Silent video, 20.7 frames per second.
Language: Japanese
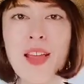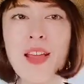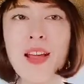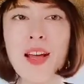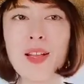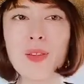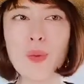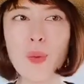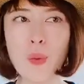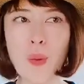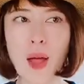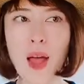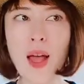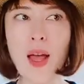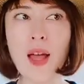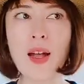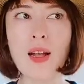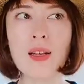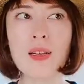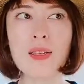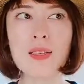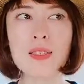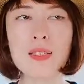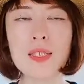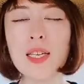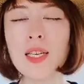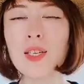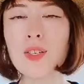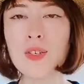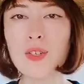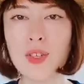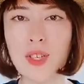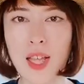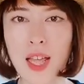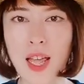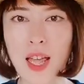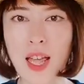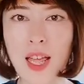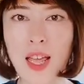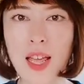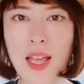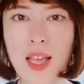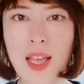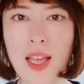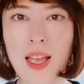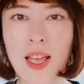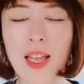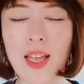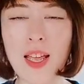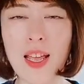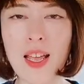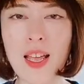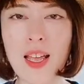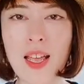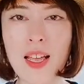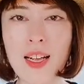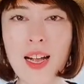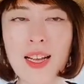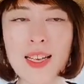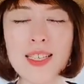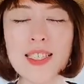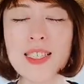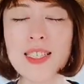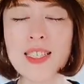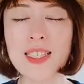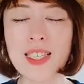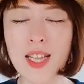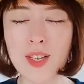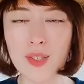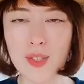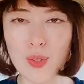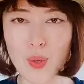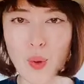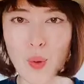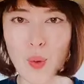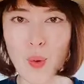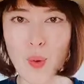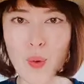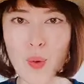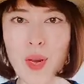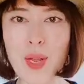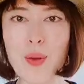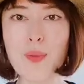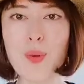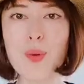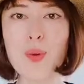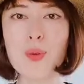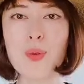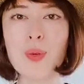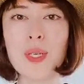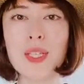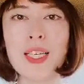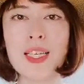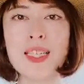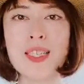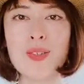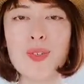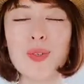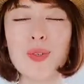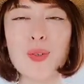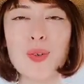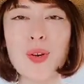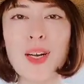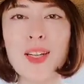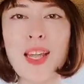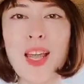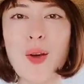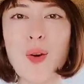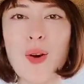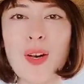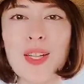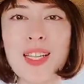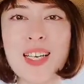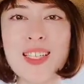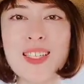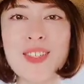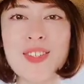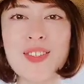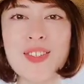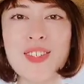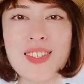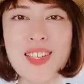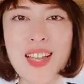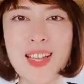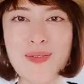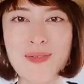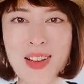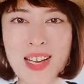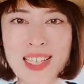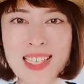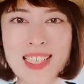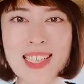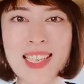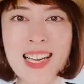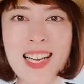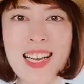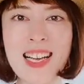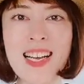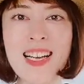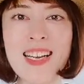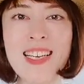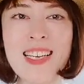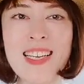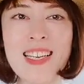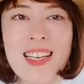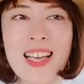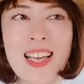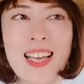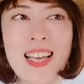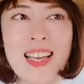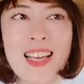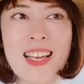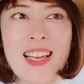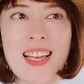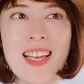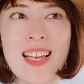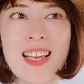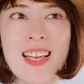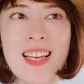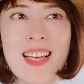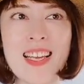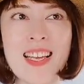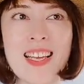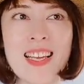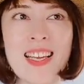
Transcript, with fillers: あとは神悔でが一致している人、これもよく私の動画でお話をしています、えー、